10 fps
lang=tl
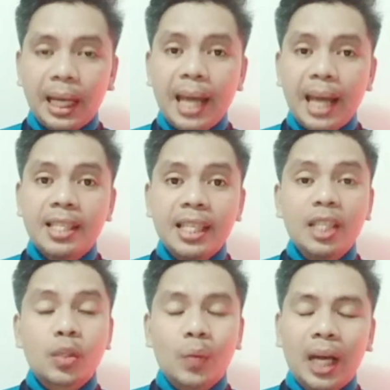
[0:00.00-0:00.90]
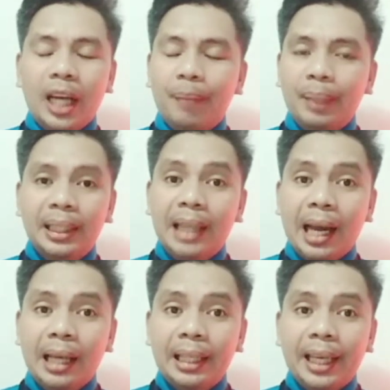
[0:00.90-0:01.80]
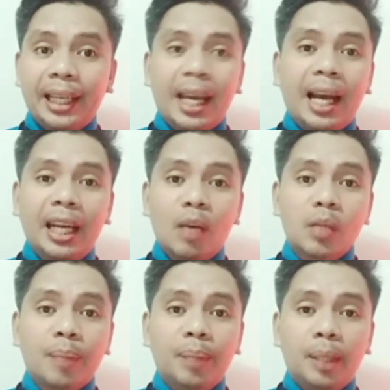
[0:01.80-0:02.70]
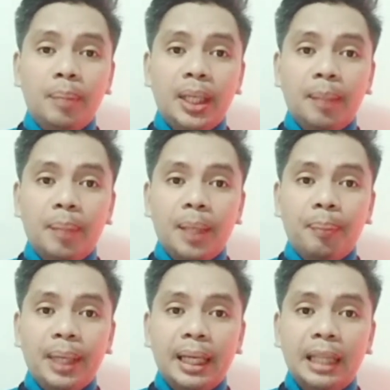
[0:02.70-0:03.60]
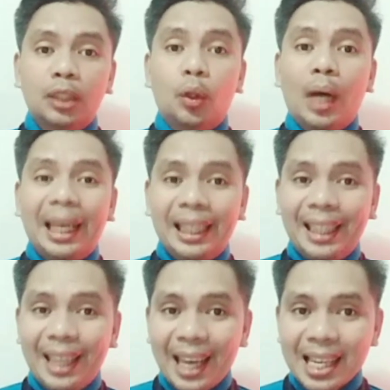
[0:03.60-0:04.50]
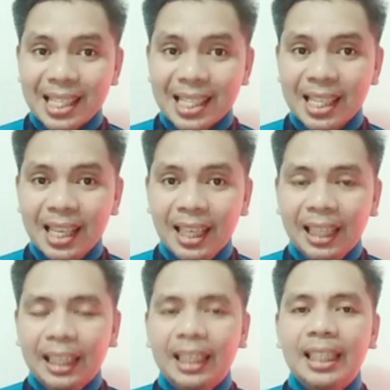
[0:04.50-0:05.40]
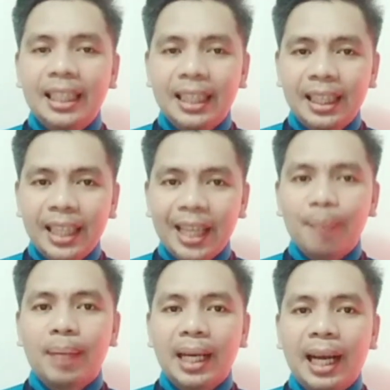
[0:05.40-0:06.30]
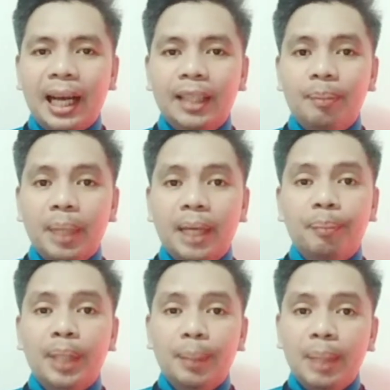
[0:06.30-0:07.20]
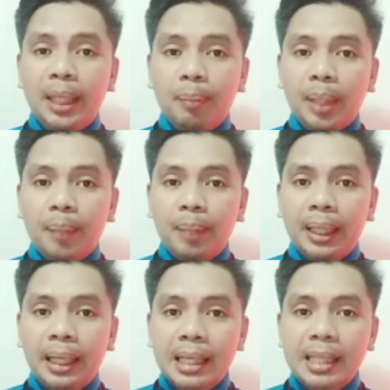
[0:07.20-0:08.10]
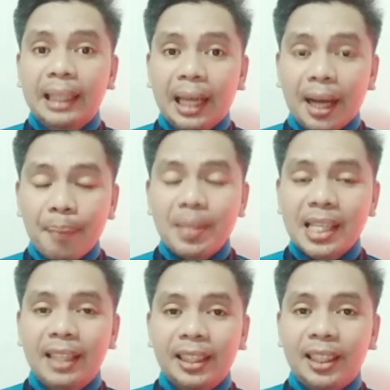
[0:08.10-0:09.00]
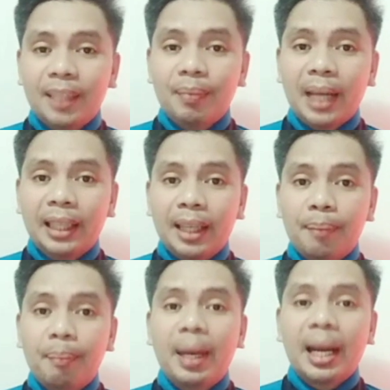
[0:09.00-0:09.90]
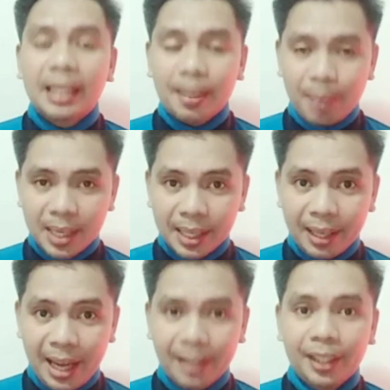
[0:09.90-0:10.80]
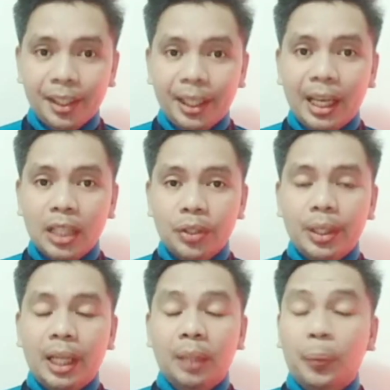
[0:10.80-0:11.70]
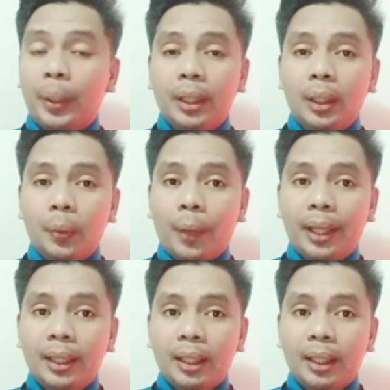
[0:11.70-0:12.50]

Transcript: And since wala naman nga na ini-announce ang binibining Pilipinas, so I guess hindi maghahandpick ang binibining Pilipinas ng representative natin para sa Miss Grand International 2020.